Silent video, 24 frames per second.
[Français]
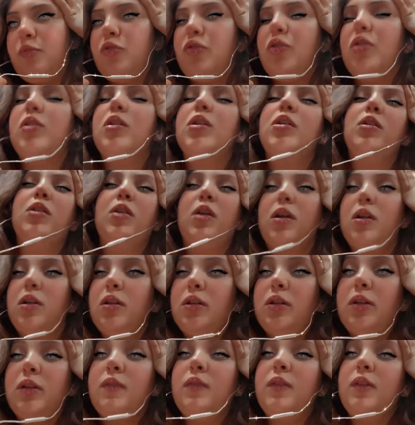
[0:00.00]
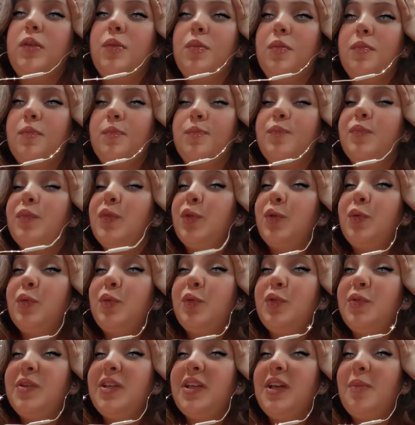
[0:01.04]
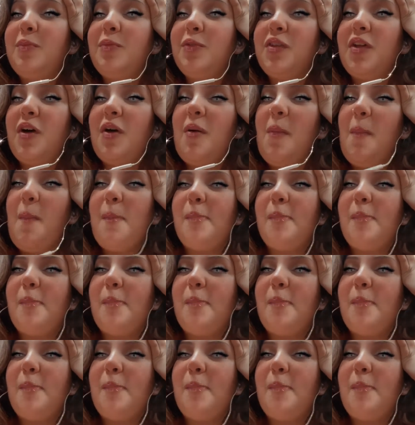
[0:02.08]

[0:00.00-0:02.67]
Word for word: je suis en train de regarder des vidéos. Du coup, je dis à plus tard.